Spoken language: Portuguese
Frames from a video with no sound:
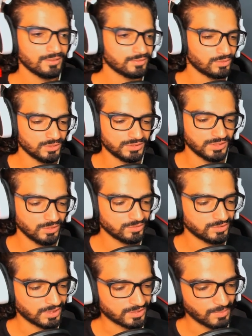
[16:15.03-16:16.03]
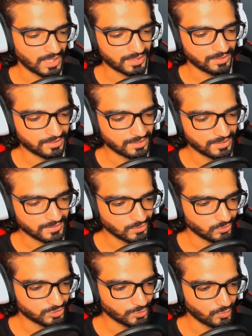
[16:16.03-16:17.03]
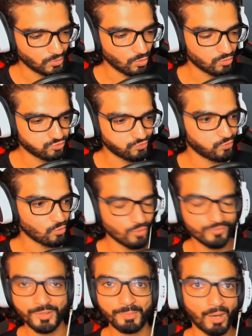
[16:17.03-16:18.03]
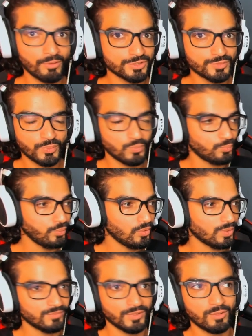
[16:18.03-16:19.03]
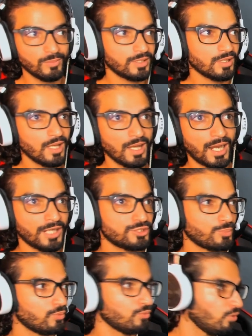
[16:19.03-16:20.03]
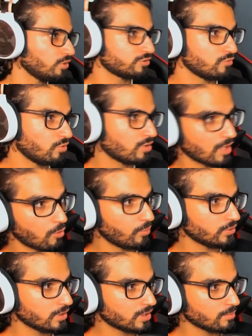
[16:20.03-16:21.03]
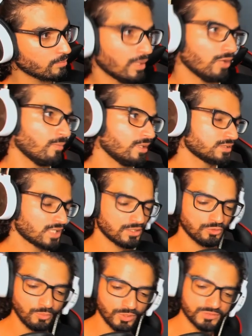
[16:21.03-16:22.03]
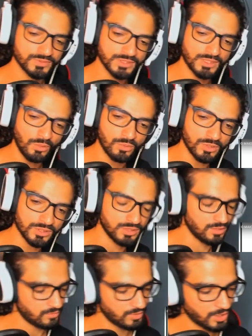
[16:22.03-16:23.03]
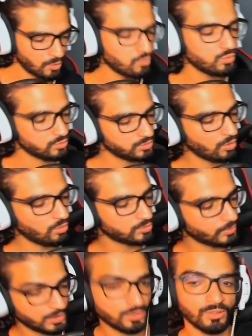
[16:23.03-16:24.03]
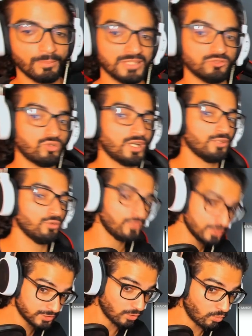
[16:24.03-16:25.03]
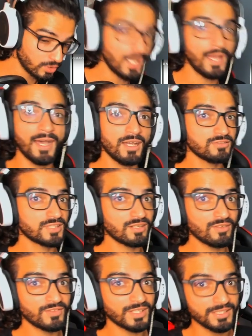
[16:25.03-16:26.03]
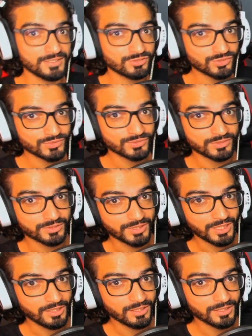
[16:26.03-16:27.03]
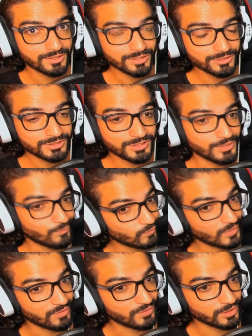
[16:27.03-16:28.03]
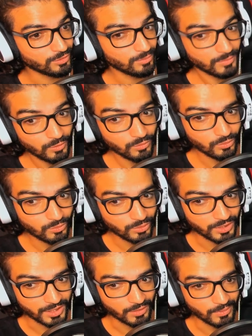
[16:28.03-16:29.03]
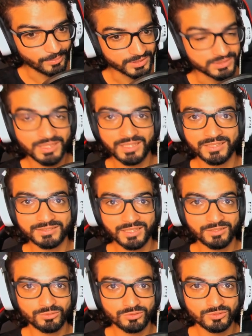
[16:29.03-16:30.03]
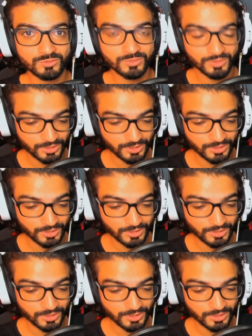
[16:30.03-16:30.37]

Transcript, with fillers: Dois deuses ex-máquina que são, tipo, full overpower e, tipo, porra, como é que... Aí, tipo, nossa, vou criar um poder que... Mal, mas Kaido pode fazer tal coisa. Não, vou criar um, então outro poder. Mas o Kaido faz tal coisa. Aí os caras vão ficar nisso. Né? Então, assim, tá ficando uma loucura aqui o One Piece. Tá saindo dos